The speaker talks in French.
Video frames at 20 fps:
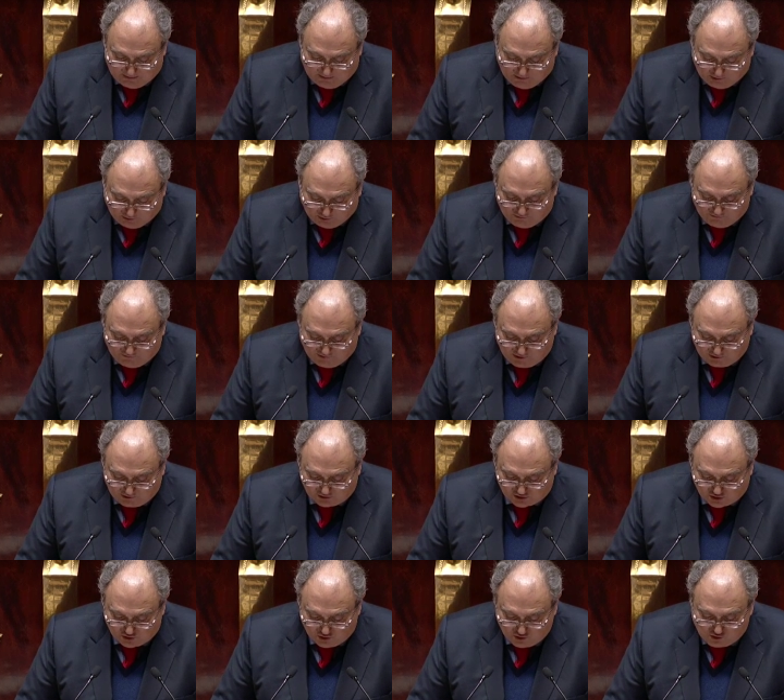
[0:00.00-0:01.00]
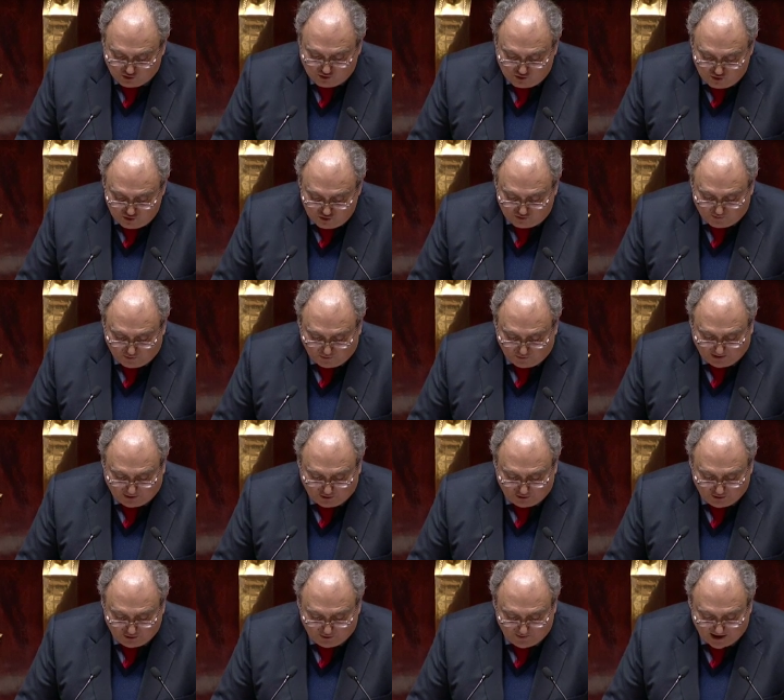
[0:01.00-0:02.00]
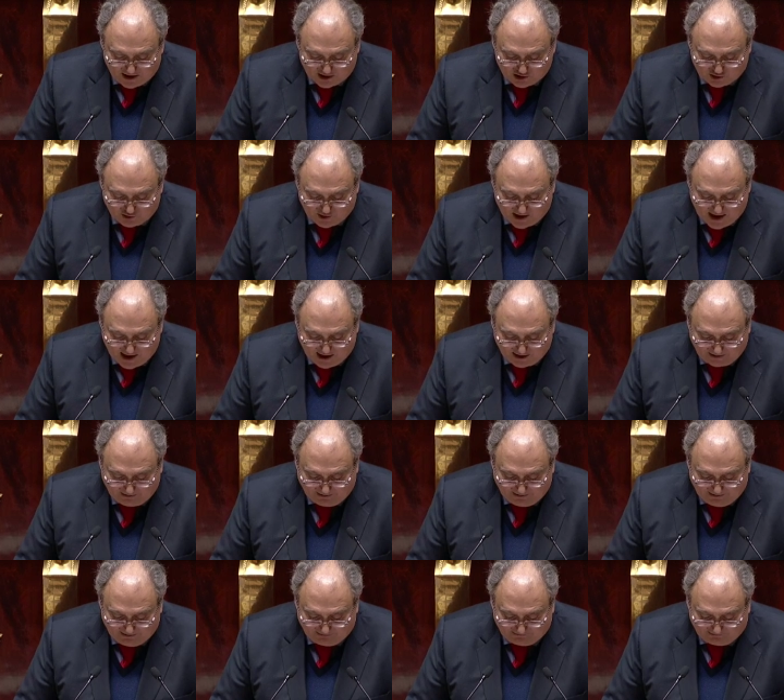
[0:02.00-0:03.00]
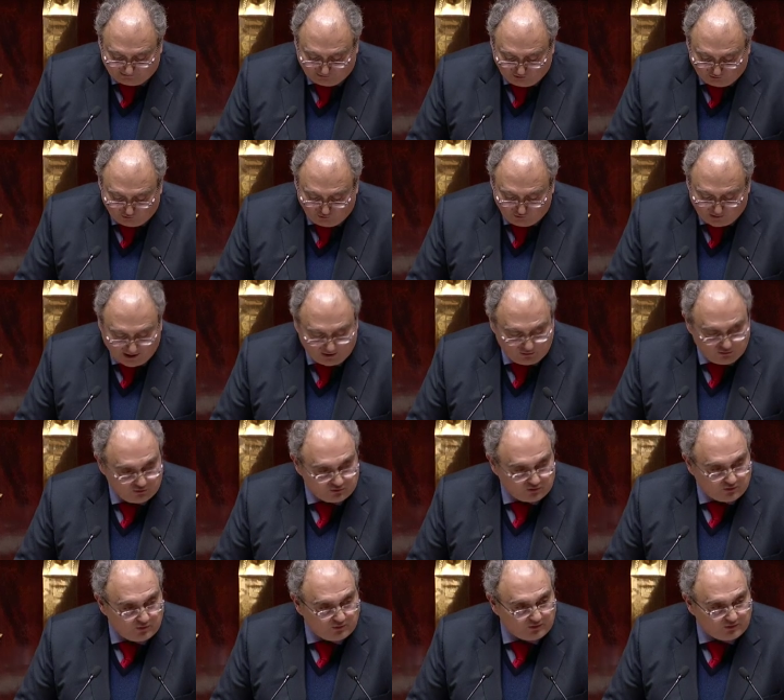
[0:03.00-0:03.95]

En revanche, le coût pour l'économie insulaire est sans aucun doute